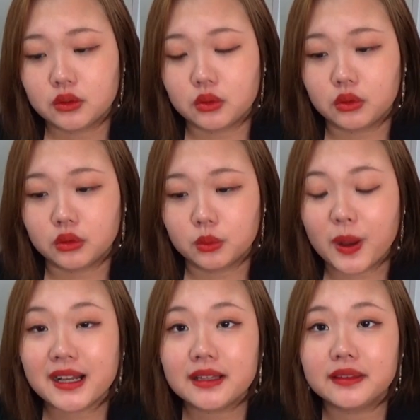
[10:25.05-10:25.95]
こう
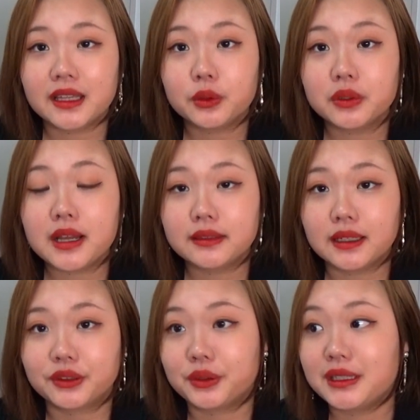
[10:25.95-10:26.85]
分かんないことがあっ
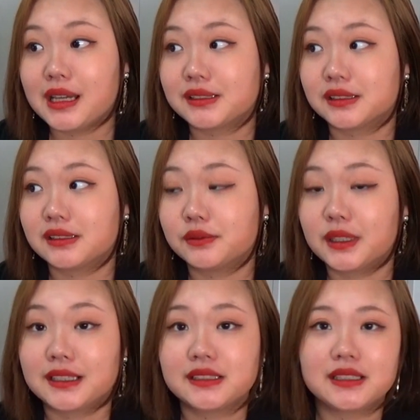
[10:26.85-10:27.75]
たらとりあえず
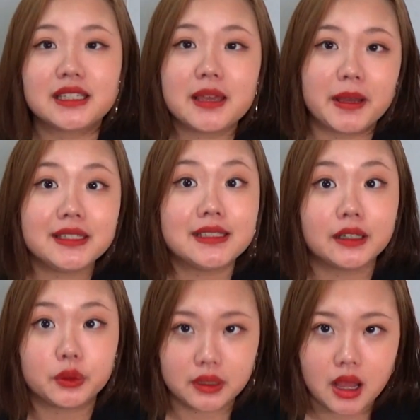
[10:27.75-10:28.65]
私に聞けばいい
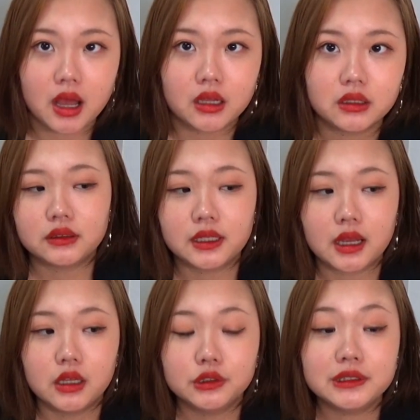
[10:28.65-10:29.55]
やとかなん
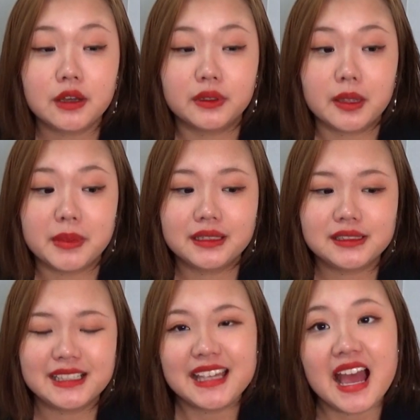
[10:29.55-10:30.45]
か普段はねめっ
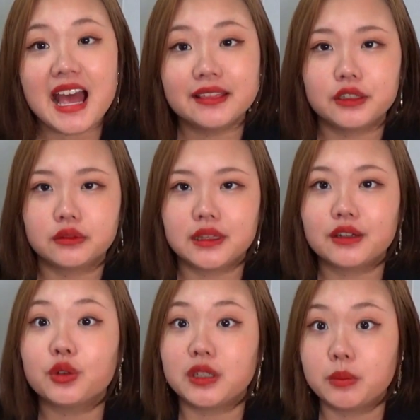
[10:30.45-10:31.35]
ちゃギャーって言って
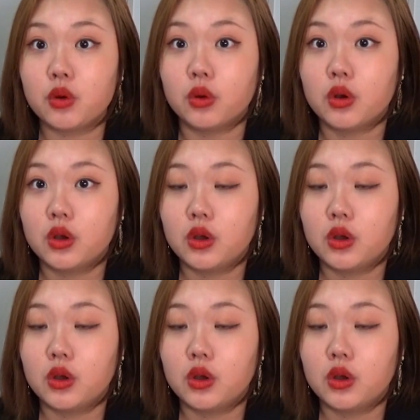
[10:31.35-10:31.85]
る子でも